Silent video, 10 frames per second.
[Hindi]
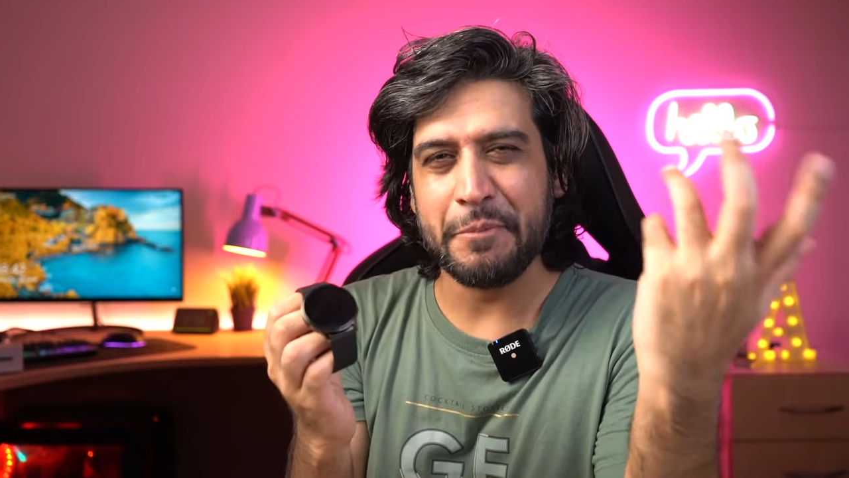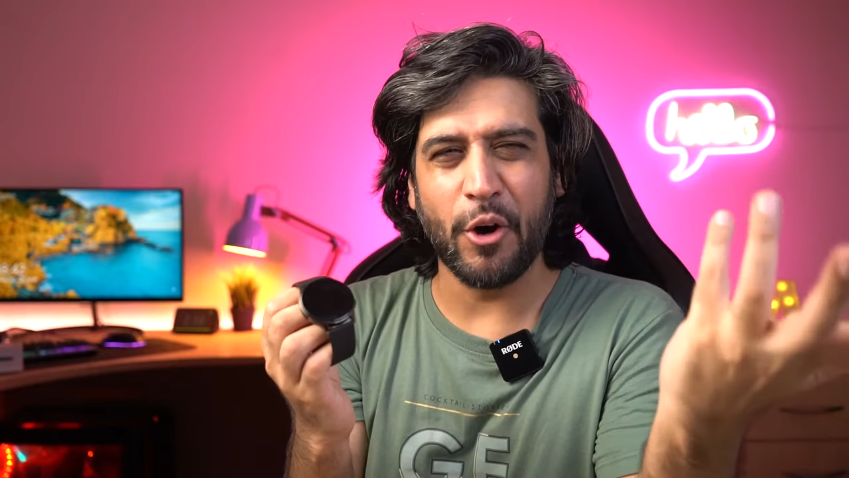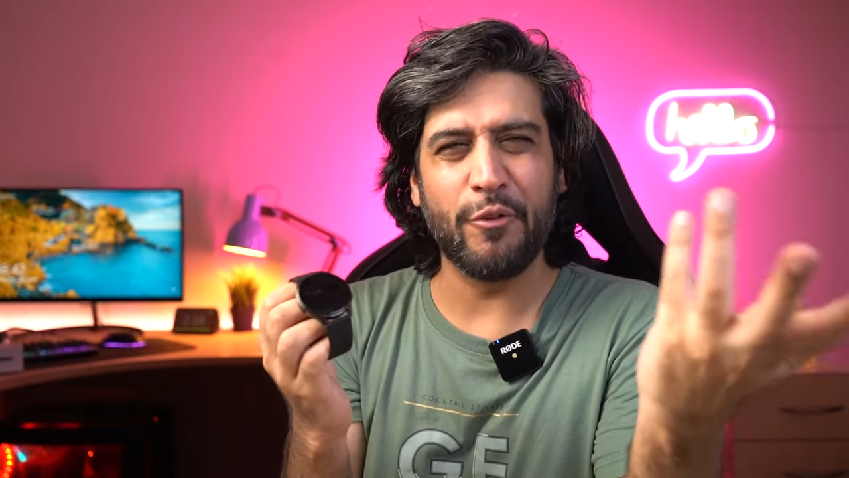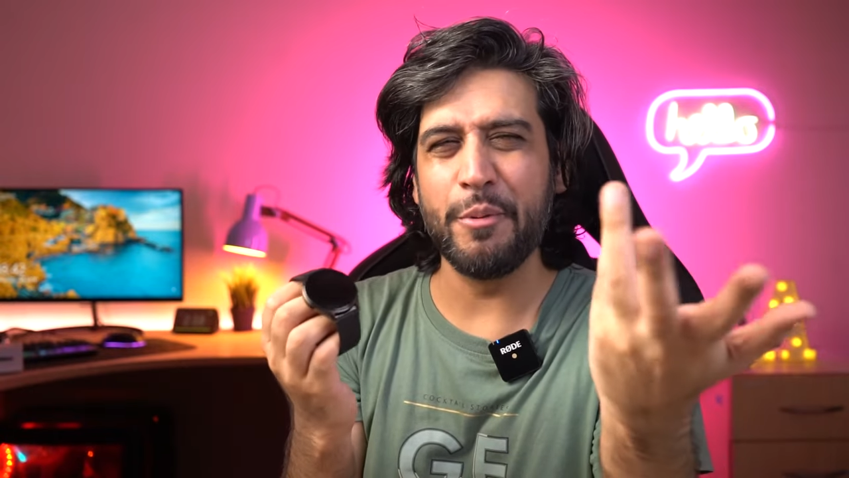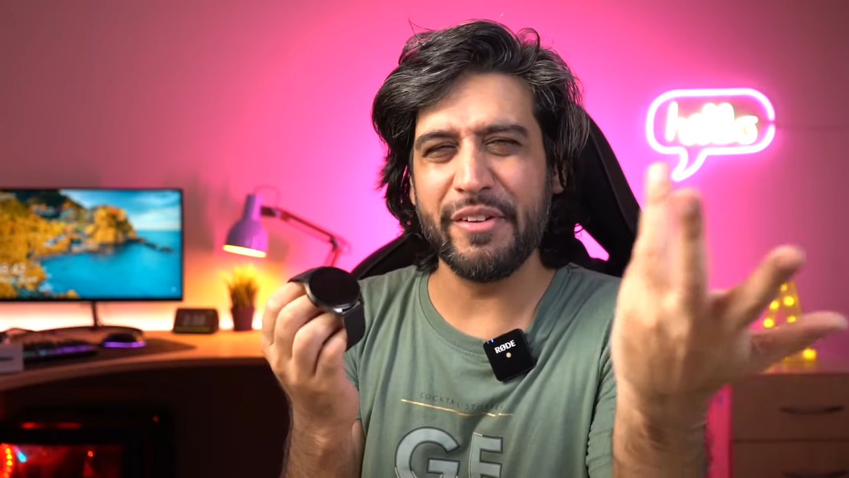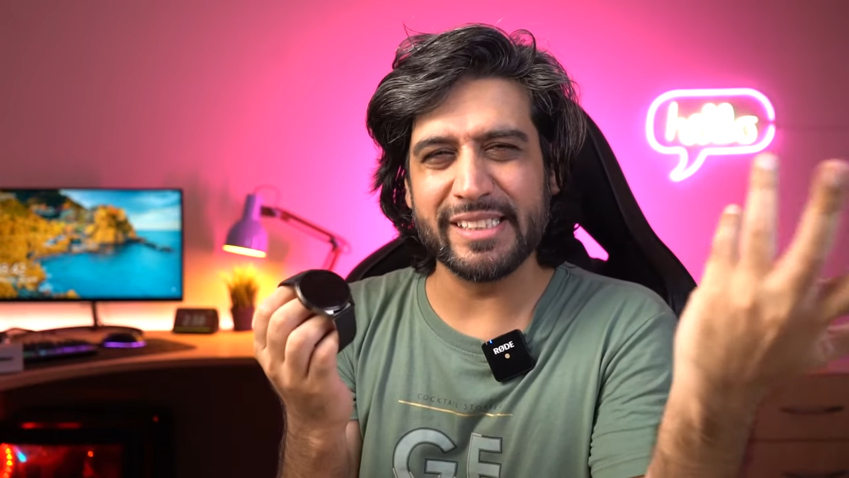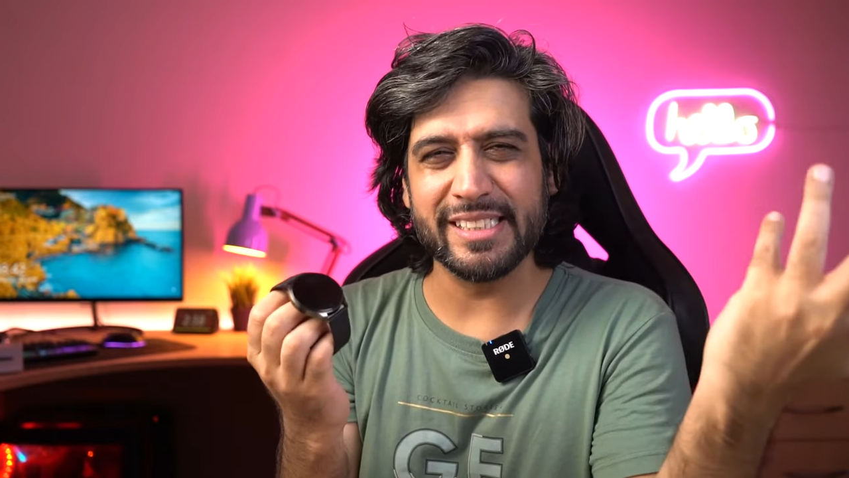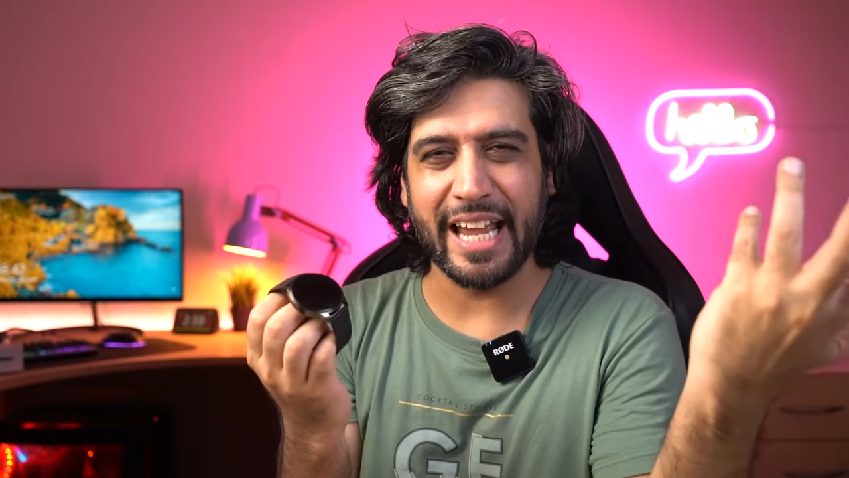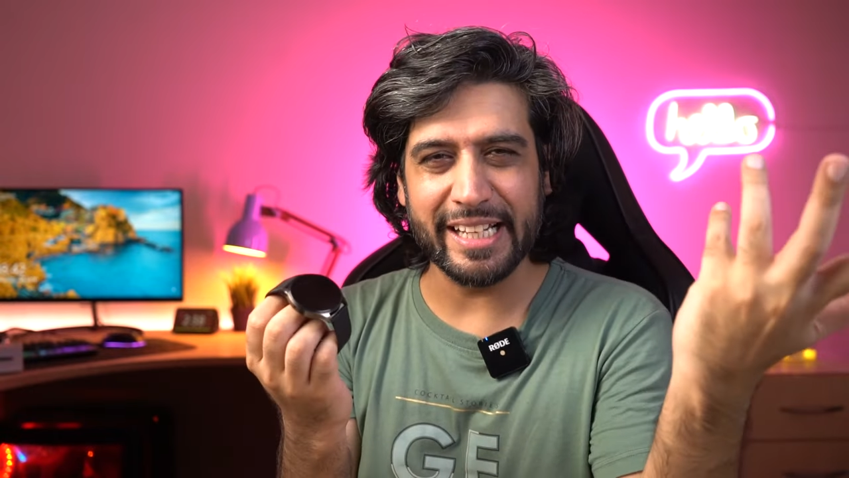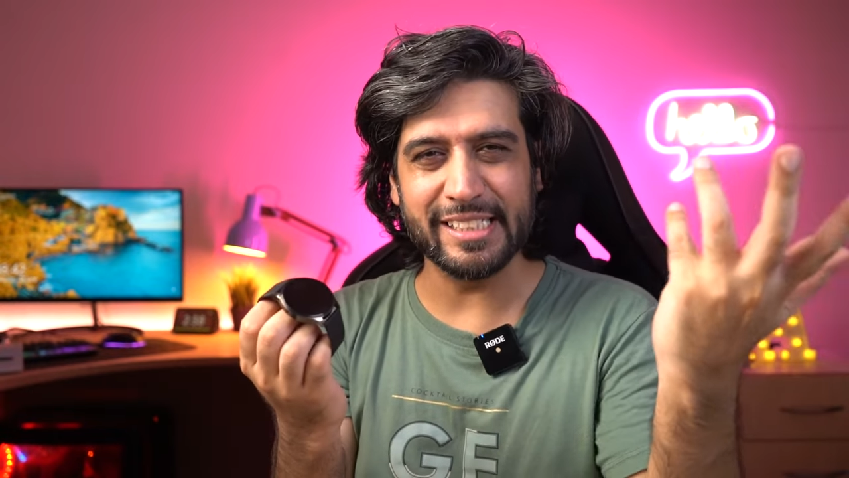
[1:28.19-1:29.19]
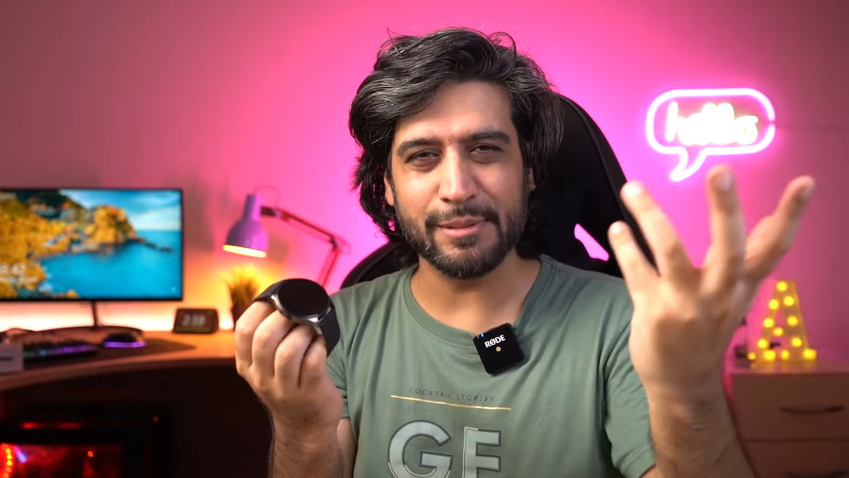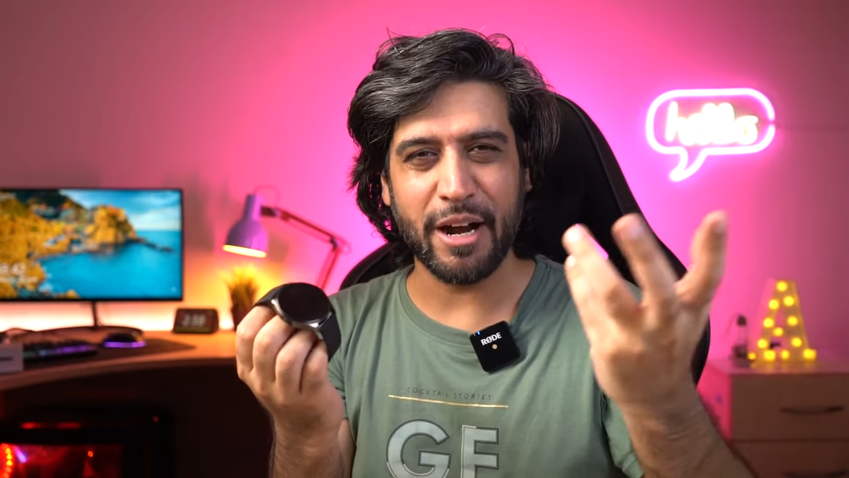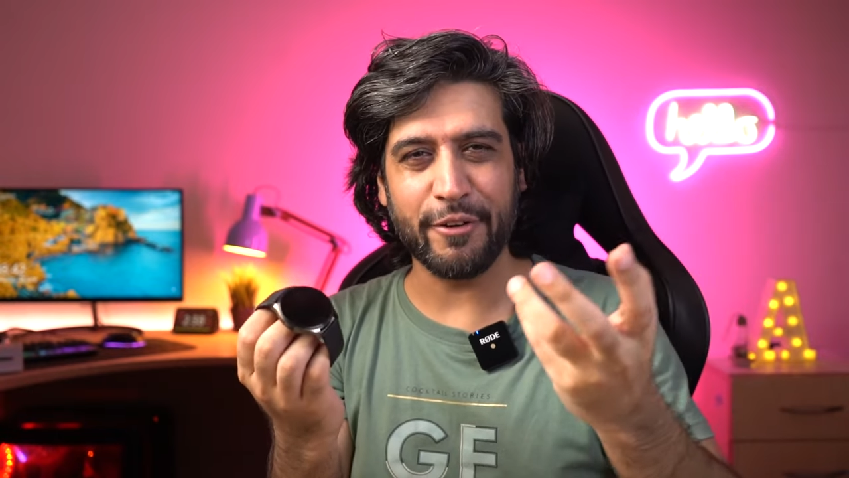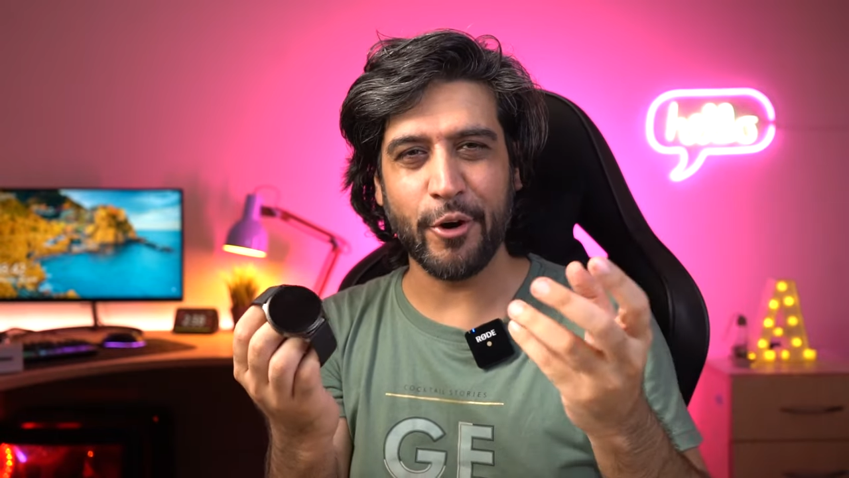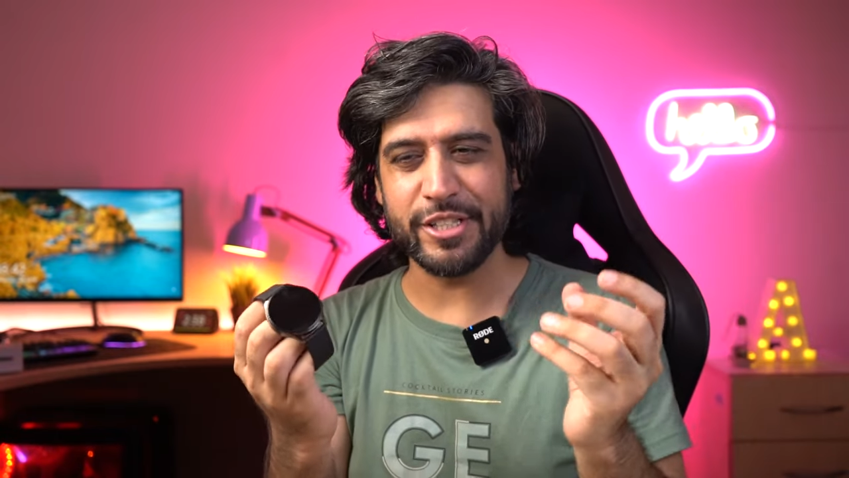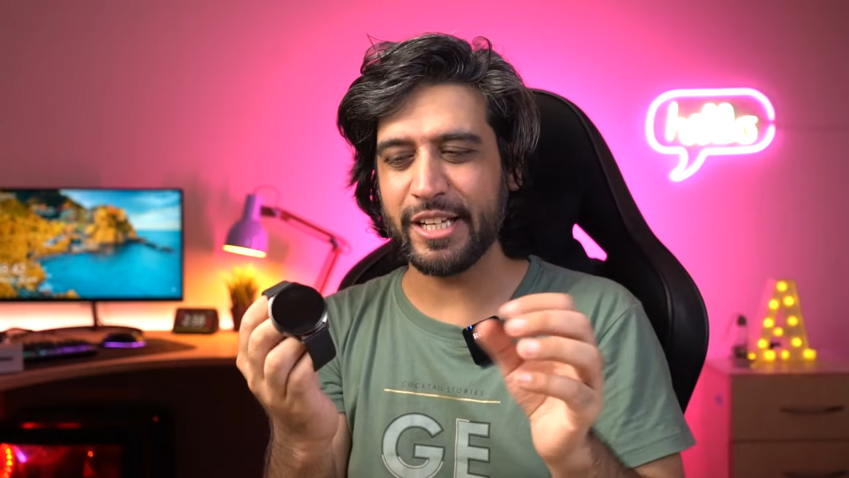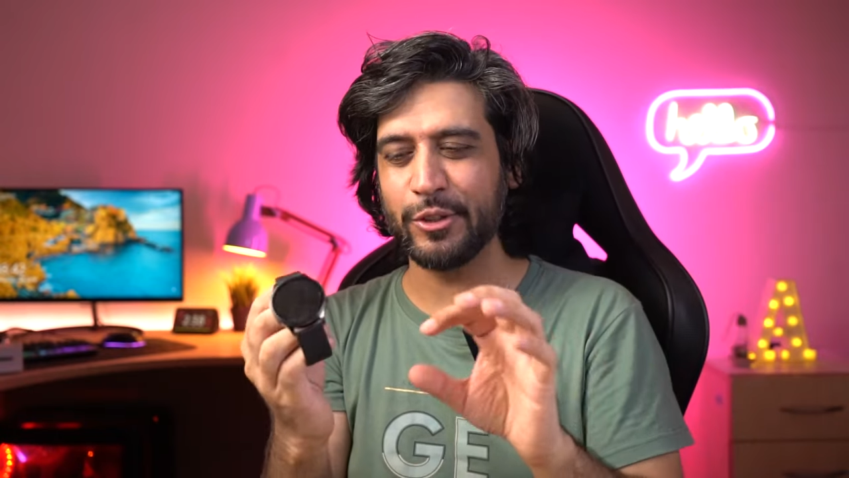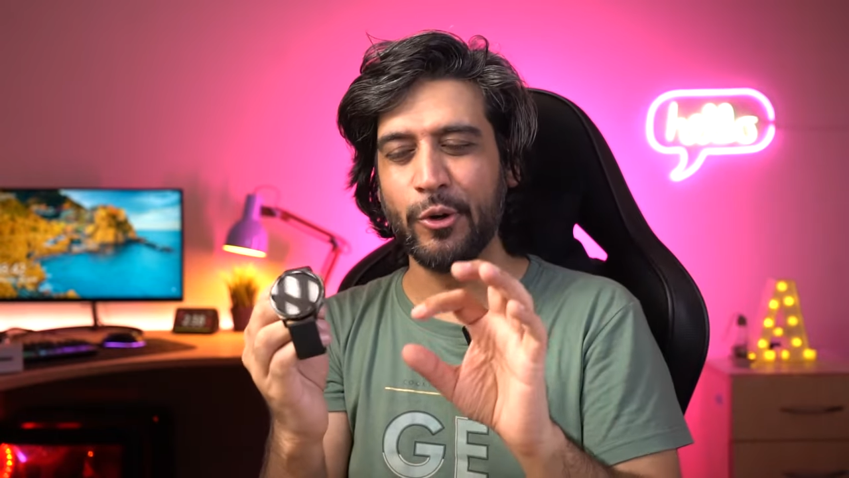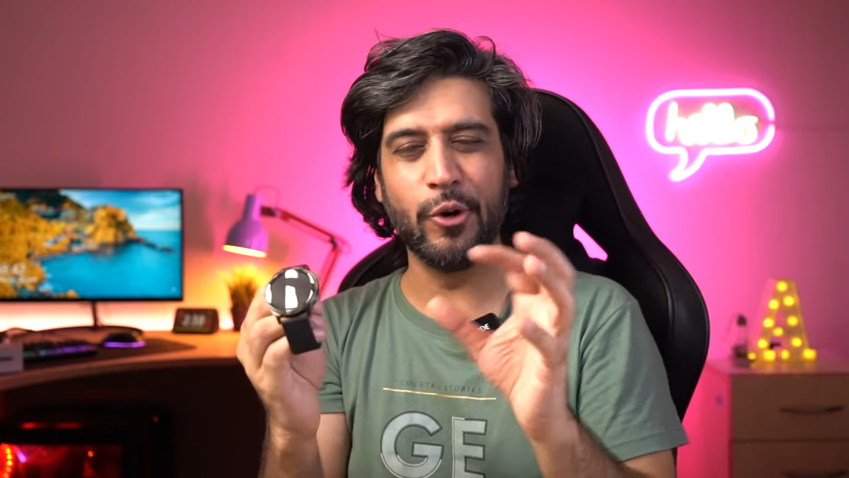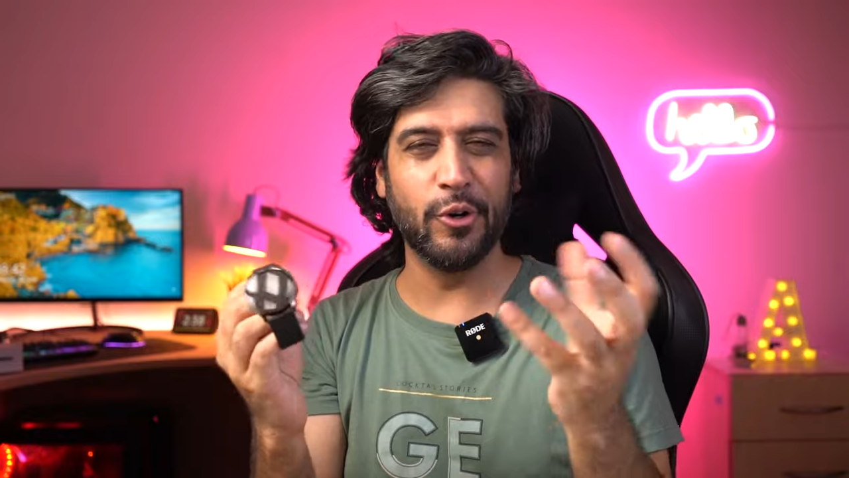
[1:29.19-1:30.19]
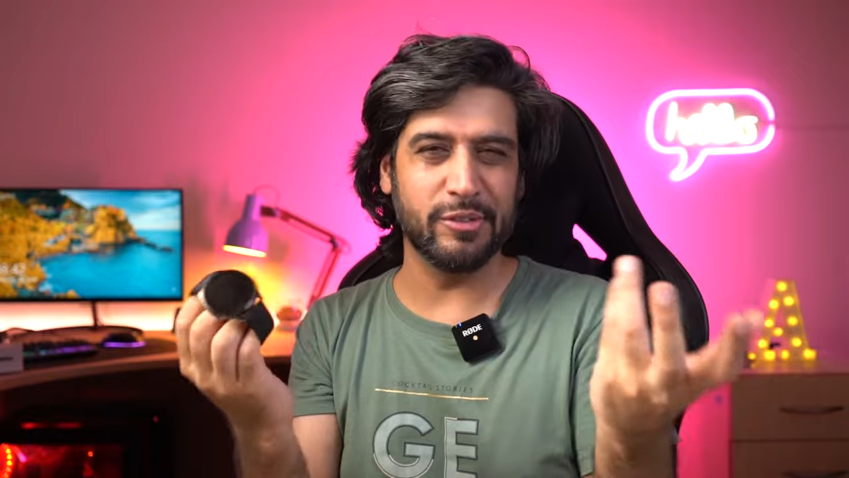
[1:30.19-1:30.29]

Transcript: और वो भी वैसे चाइनीज स्मार्ट वॉच है तो